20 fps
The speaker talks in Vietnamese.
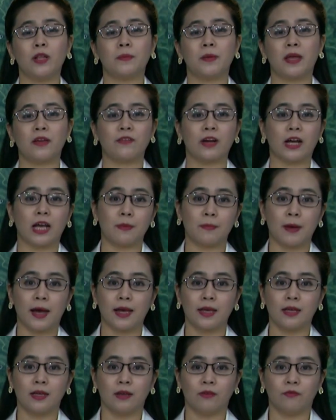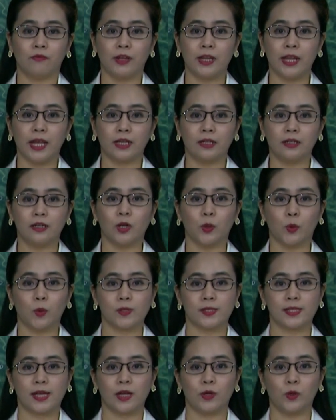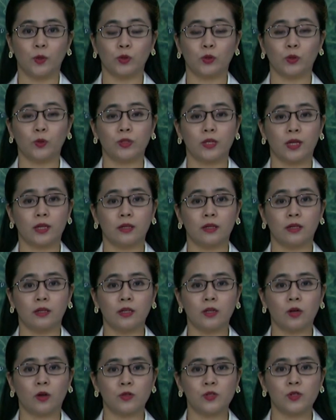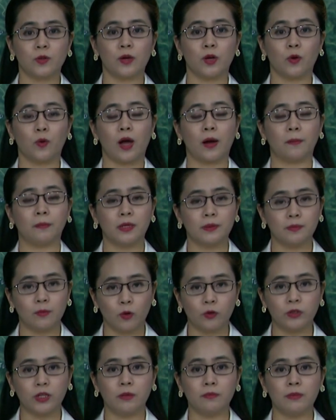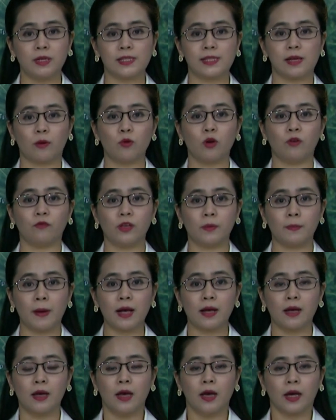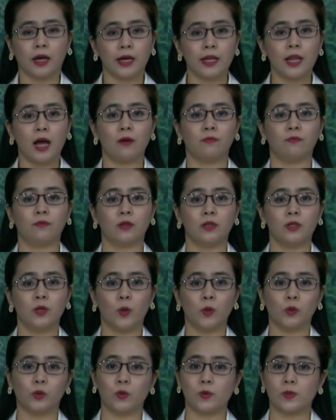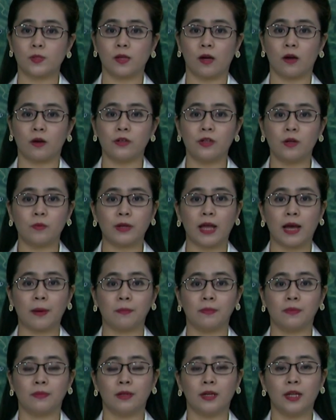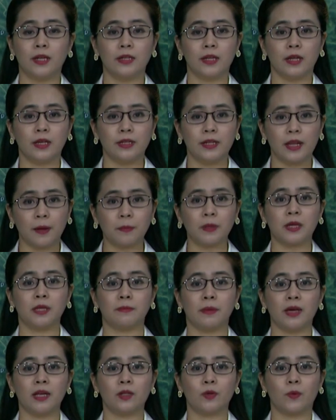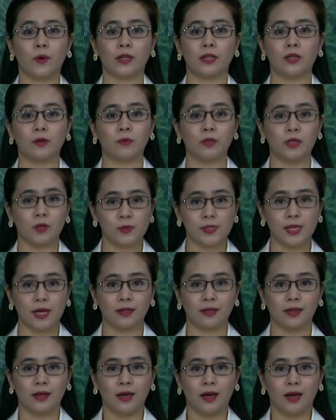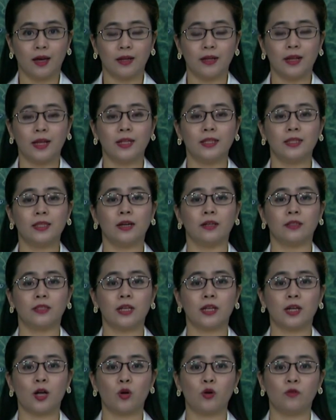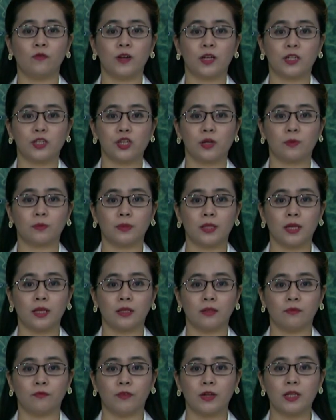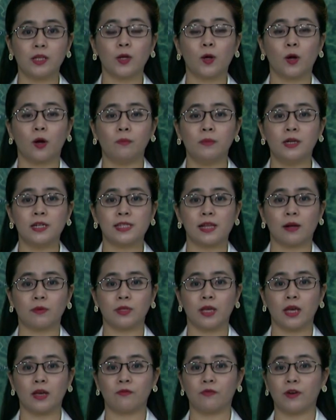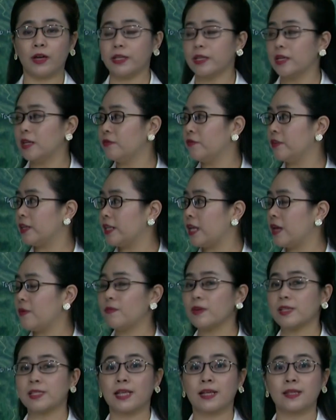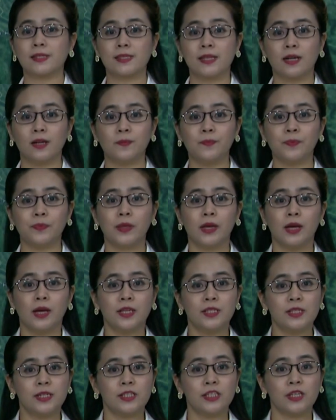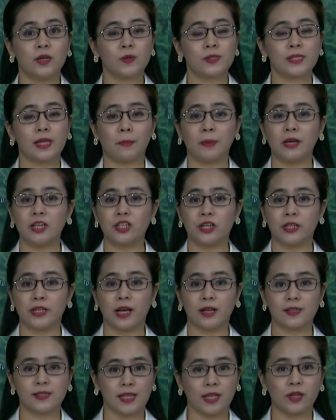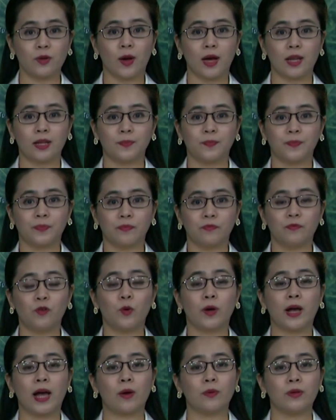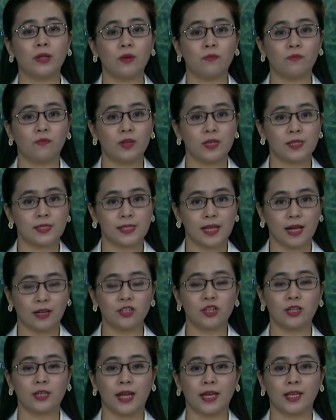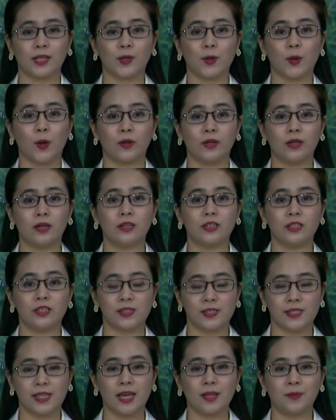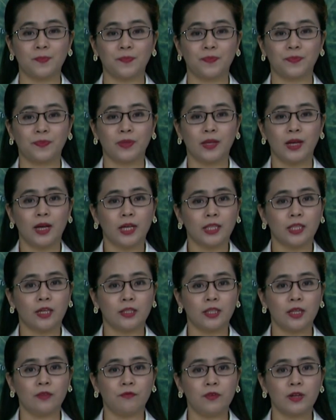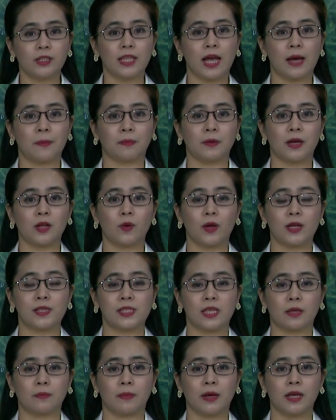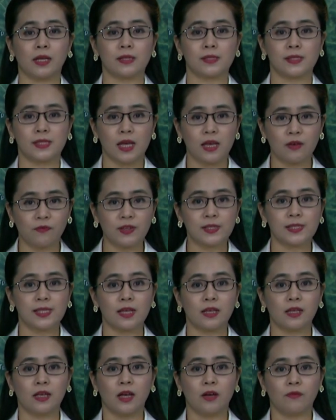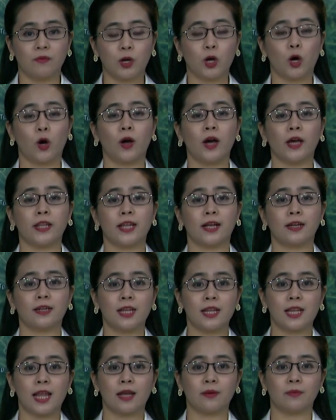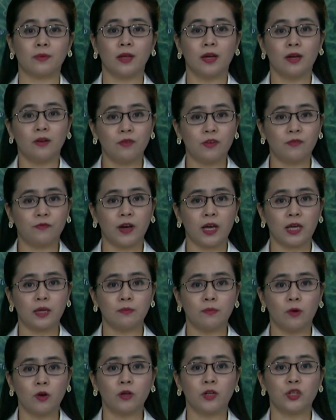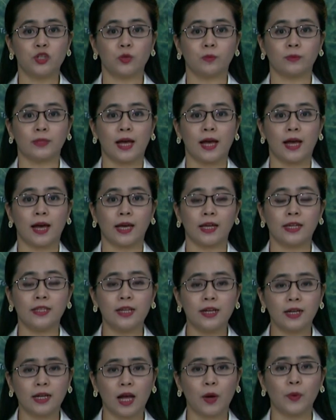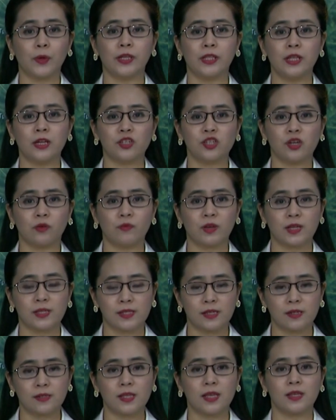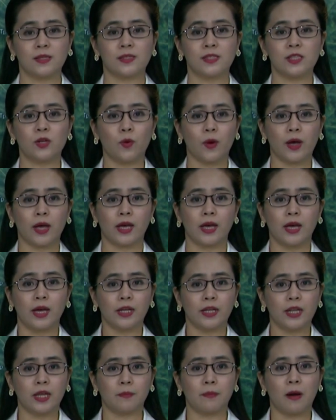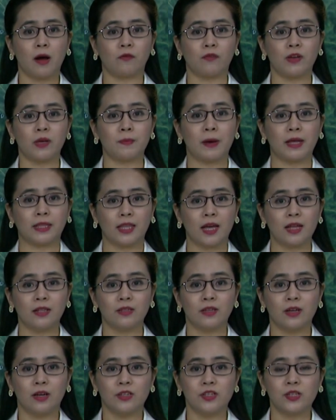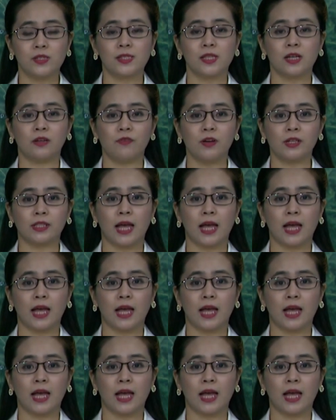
đêm nay và ngày mai, vẫn ảnh hưởng của giải hội tụ nhiệt đới có trục ở khoảng mười bốn đến mười sáu độ Vĩ Bắc, kết hợp với hội tụ gió Đông Nam lên đến năm nghìn mét hoạt động yếu dần, nên thời tiết các khu vực trong tỉnh vẫn có mưa rào nhẹ vài nơi về đêm và sáng sớm, trưa chiều giảm mây trời nắng gián đoạn, vùng cao đêm về sáng trời lạnh, có nơi trời rét. Thời tiết phức tạp, các loại dịch bệnh dễ phát sinh và có khả năng lây lan. Vì vậy, mỗi người chúng ta hãy nâng cao ý thức trong việc giữ gìn sức khỏe để bảo vệ bản thân trước sự phức